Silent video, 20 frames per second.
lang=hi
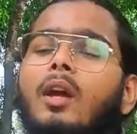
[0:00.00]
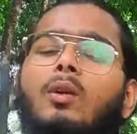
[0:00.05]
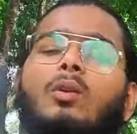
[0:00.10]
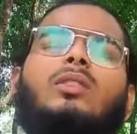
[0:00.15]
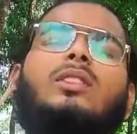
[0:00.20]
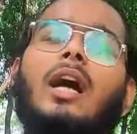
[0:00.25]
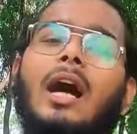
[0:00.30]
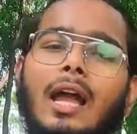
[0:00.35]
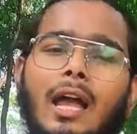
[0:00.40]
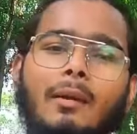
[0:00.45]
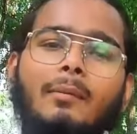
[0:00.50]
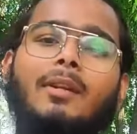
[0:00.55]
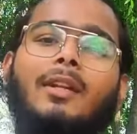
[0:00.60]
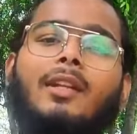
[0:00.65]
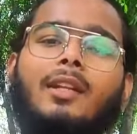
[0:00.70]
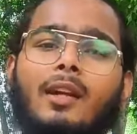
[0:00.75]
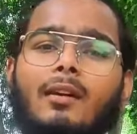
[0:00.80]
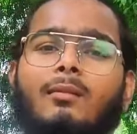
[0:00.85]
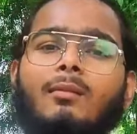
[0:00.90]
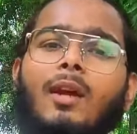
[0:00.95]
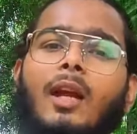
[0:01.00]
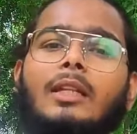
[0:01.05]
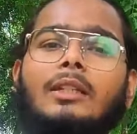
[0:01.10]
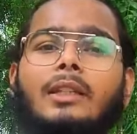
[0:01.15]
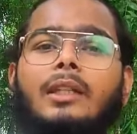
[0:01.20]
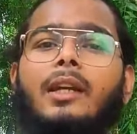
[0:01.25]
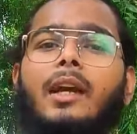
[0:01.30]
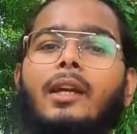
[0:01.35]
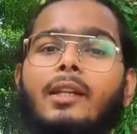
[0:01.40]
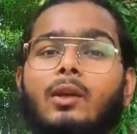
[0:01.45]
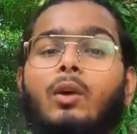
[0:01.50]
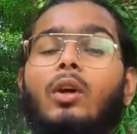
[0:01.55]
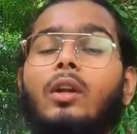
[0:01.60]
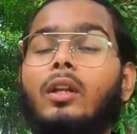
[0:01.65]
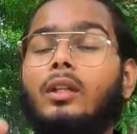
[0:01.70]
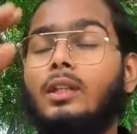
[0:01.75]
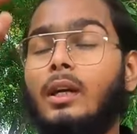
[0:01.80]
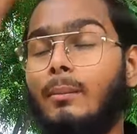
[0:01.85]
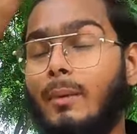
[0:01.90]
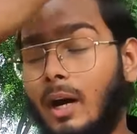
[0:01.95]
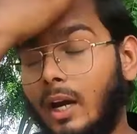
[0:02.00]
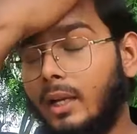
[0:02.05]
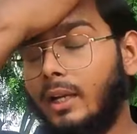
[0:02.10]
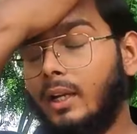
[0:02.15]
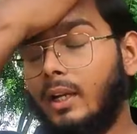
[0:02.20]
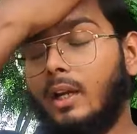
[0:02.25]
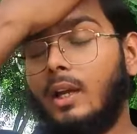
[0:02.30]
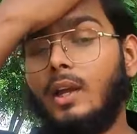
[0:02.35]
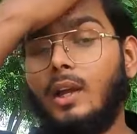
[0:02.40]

कुछ खाया भी नहीं था हम ऐसे ही गए थे और सामान